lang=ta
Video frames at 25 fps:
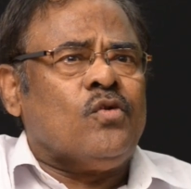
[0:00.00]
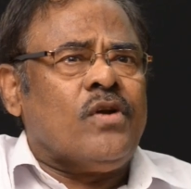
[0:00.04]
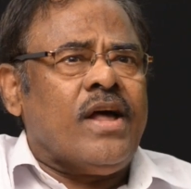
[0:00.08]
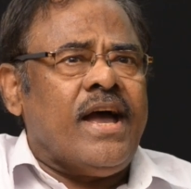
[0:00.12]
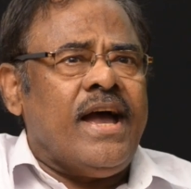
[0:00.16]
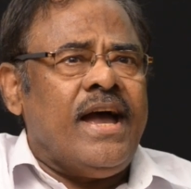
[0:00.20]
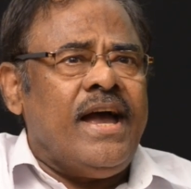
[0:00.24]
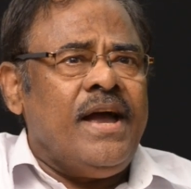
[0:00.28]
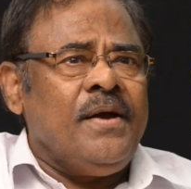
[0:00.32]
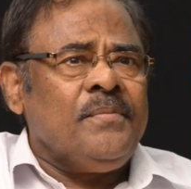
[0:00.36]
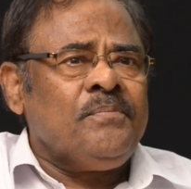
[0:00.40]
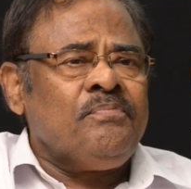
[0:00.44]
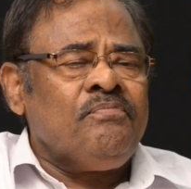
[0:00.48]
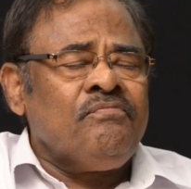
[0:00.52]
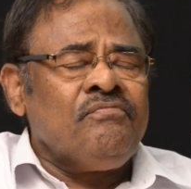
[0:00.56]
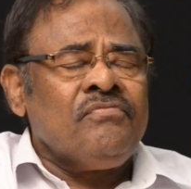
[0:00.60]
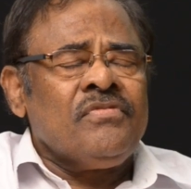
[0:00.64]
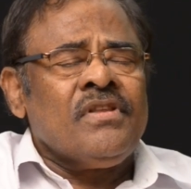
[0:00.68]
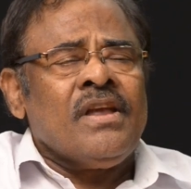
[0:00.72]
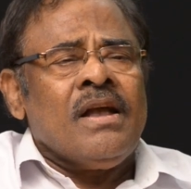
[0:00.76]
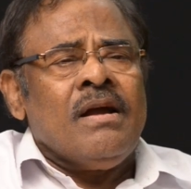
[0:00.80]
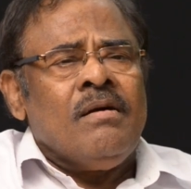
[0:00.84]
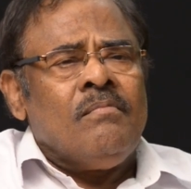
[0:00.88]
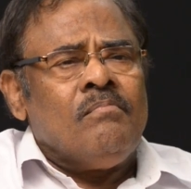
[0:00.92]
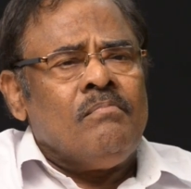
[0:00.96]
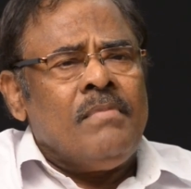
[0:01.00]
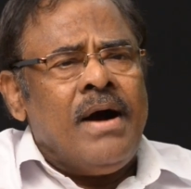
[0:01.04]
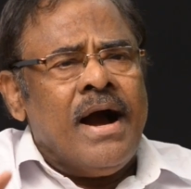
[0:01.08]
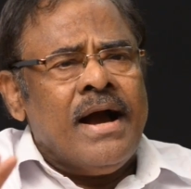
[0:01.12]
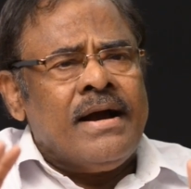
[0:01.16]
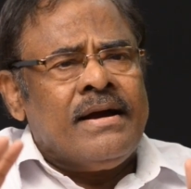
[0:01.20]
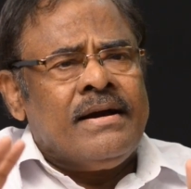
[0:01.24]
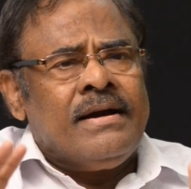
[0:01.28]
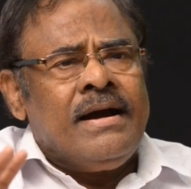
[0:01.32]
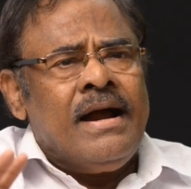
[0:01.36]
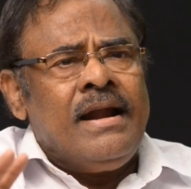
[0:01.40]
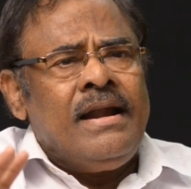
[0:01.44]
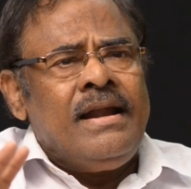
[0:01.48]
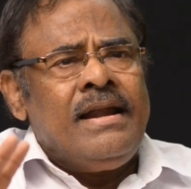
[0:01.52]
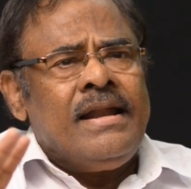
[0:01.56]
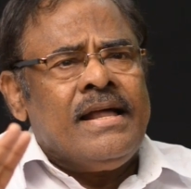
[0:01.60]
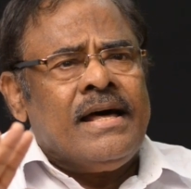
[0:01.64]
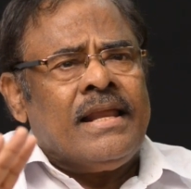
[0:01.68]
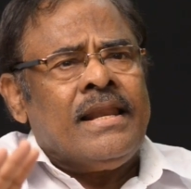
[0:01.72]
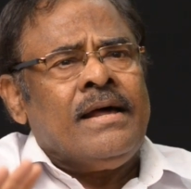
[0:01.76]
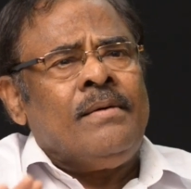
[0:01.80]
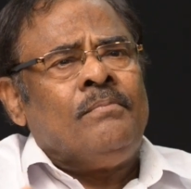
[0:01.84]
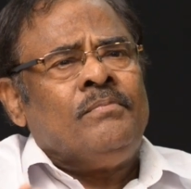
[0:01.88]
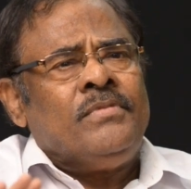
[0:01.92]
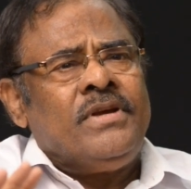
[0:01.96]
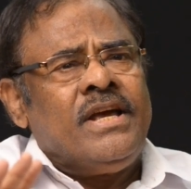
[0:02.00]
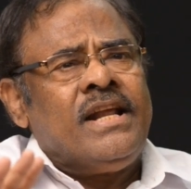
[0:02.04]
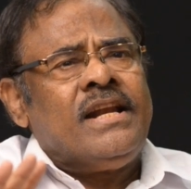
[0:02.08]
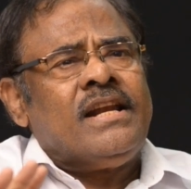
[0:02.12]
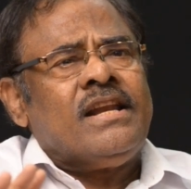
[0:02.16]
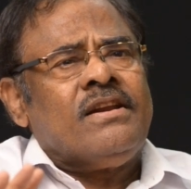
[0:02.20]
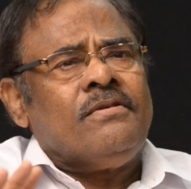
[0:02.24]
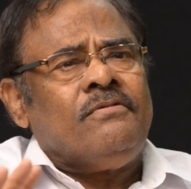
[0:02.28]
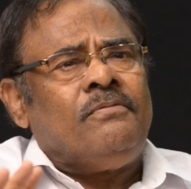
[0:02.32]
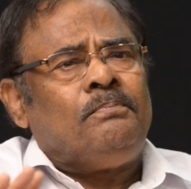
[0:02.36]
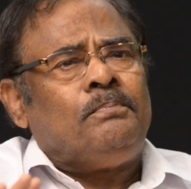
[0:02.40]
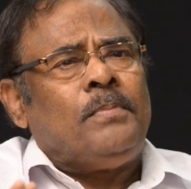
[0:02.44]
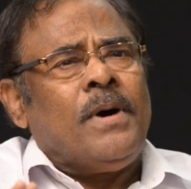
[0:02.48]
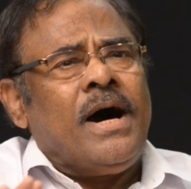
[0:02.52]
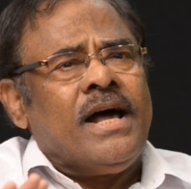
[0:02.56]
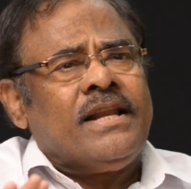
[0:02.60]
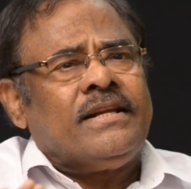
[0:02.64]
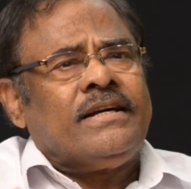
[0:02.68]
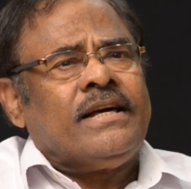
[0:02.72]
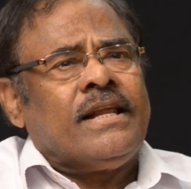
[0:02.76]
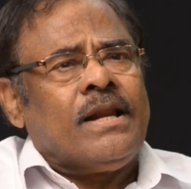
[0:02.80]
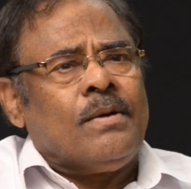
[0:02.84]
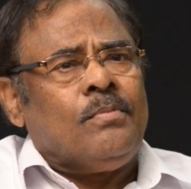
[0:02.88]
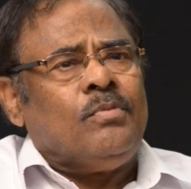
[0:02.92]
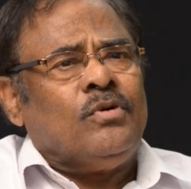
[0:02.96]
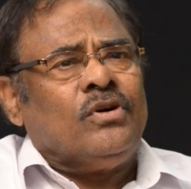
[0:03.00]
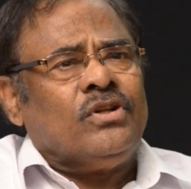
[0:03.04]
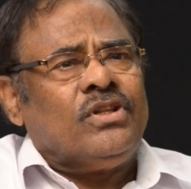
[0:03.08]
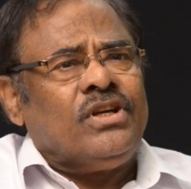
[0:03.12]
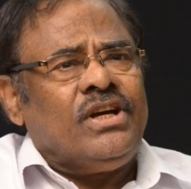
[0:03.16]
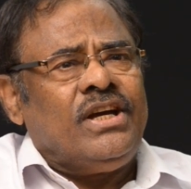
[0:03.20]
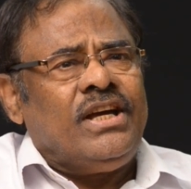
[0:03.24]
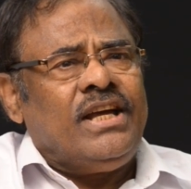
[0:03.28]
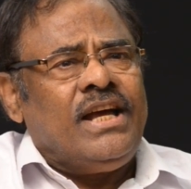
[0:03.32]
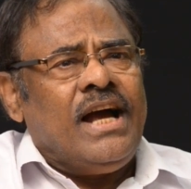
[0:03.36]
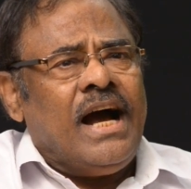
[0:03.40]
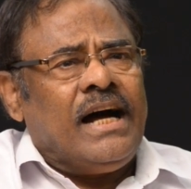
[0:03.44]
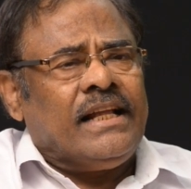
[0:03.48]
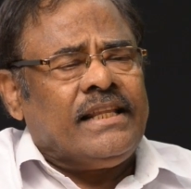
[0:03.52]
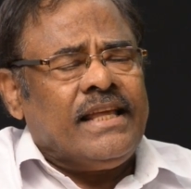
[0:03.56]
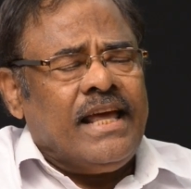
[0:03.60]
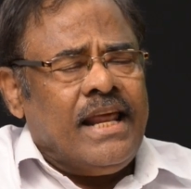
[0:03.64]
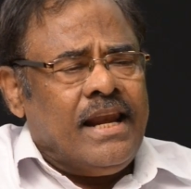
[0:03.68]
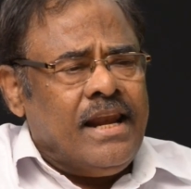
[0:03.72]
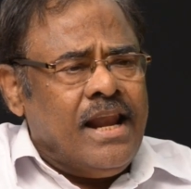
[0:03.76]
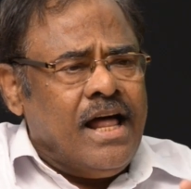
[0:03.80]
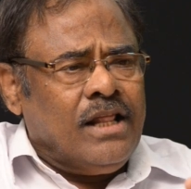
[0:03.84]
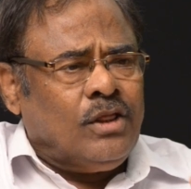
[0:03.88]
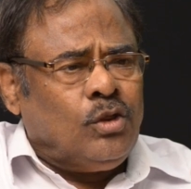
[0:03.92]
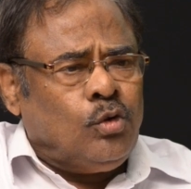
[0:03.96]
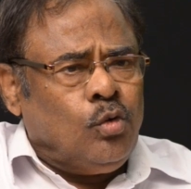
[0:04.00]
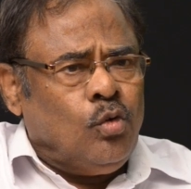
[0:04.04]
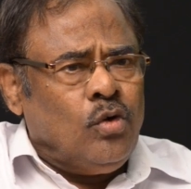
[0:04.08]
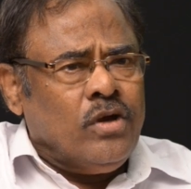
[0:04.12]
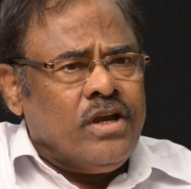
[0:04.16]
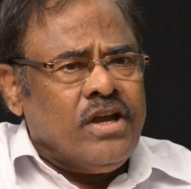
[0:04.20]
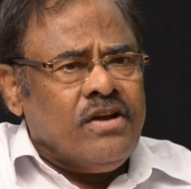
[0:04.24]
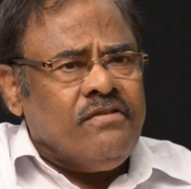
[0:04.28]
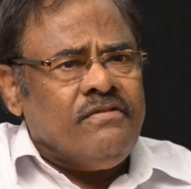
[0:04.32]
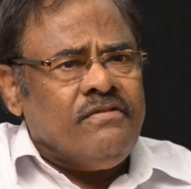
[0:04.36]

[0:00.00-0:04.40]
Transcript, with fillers: கூட மக்கள் நலம் என்று பார்க்கிற போது அதையெல்லாம் தூக்கி